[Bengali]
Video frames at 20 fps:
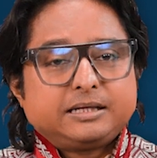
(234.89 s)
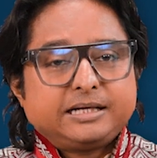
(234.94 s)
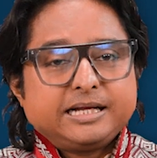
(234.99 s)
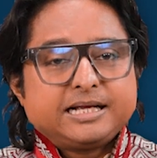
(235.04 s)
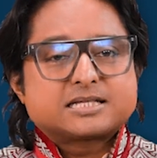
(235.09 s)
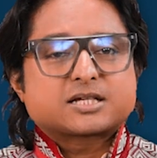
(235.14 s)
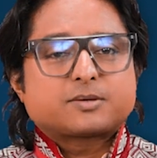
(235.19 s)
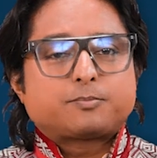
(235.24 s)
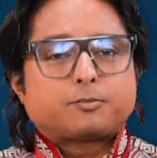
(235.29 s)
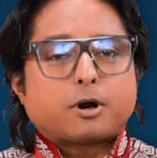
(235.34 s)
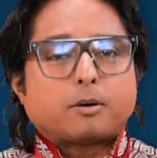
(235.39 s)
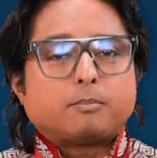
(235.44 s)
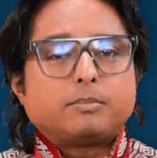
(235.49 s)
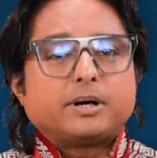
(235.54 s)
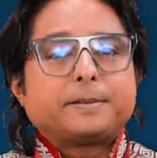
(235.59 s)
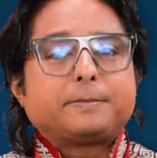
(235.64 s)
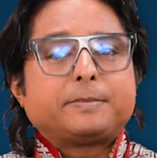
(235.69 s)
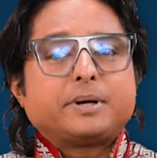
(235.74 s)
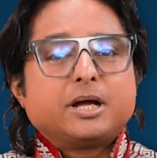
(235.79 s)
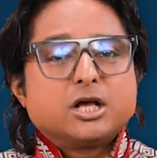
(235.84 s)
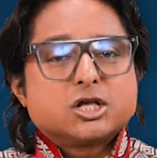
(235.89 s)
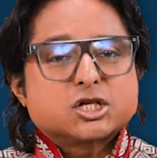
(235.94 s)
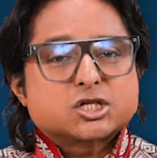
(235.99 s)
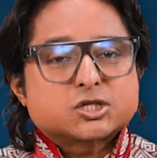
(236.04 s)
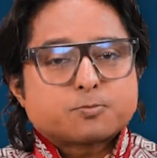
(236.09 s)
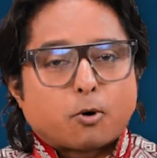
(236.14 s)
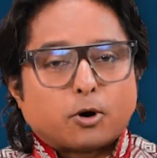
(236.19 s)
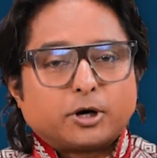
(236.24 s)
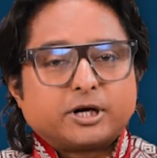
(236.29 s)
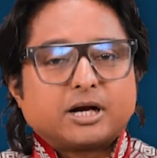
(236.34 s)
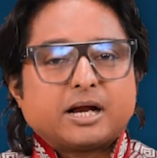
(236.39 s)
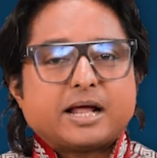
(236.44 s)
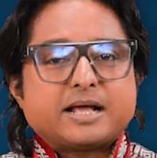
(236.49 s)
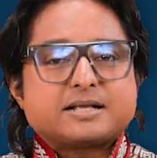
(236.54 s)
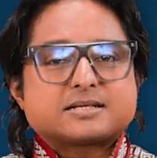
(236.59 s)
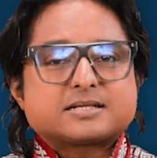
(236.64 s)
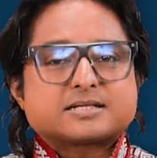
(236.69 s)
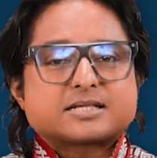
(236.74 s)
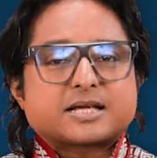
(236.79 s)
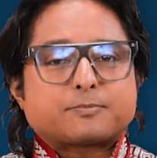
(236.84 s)
ডিস্ক প্রবলেম
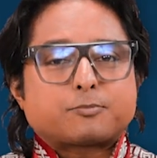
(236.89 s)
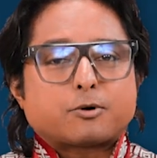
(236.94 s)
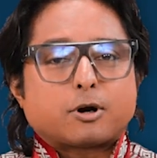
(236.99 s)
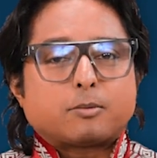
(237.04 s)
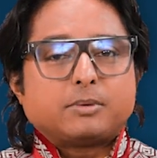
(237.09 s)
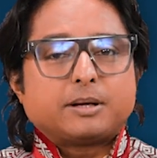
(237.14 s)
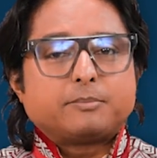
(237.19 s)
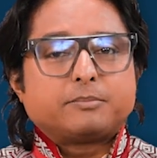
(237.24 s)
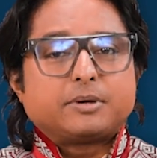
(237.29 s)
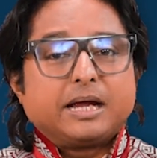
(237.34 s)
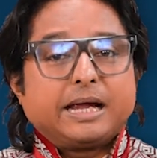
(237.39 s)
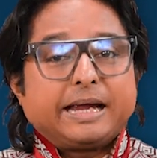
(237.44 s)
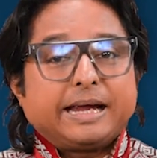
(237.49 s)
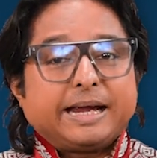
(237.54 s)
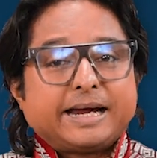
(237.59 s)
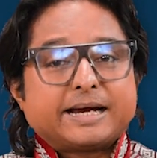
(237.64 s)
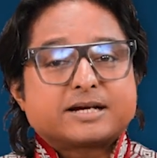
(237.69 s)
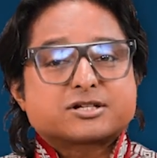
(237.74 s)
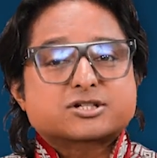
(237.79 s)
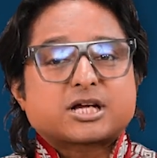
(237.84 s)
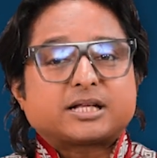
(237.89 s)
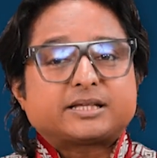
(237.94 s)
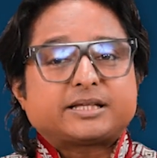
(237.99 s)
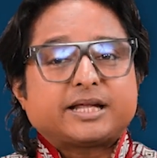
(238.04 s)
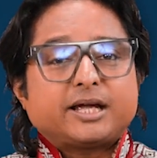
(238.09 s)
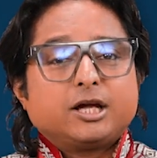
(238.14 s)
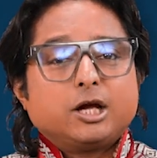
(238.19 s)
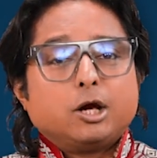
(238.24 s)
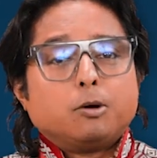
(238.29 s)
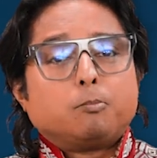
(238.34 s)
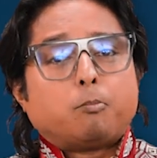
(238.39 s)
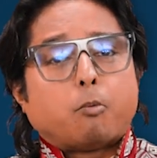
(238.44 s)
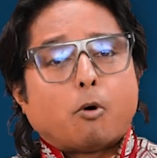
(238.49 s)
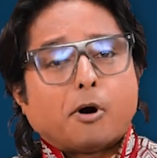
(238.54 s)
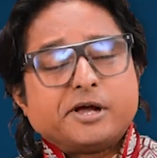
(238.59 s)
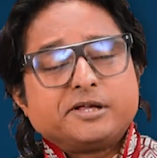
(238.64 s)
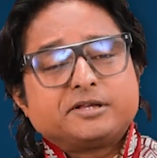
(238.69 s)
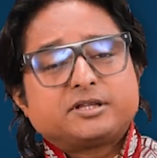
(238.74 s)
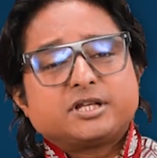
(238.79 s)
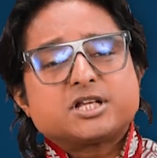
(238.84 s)
স্পন্ডেলাইসিসের প্রবলেম এর সাথে
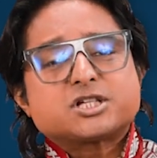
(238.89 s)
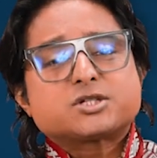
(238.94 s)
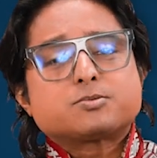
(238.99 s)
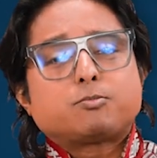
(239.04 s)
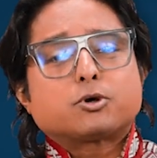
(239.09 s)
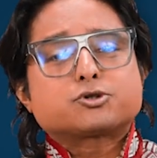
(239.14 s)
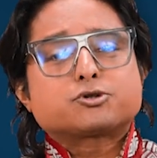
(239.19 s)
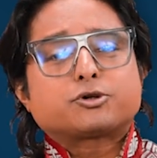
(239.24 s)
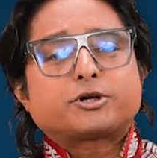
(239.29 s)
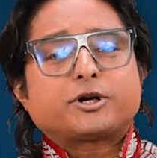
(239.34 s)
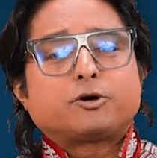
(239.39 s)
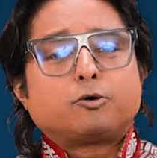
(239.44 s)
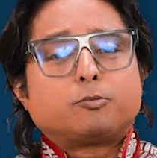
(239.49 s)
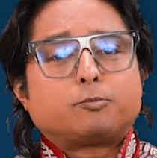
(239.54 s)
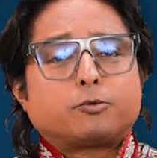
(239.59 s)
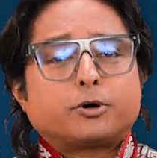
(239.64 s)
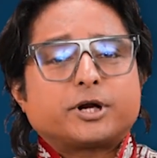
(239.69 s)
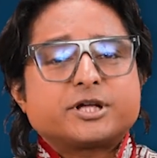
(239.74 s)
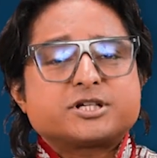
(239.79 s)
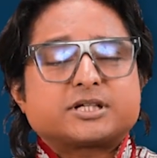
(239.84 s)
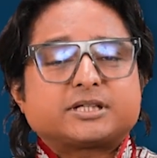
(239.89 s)
পঁয়ত্রিশ বছরের ওপরে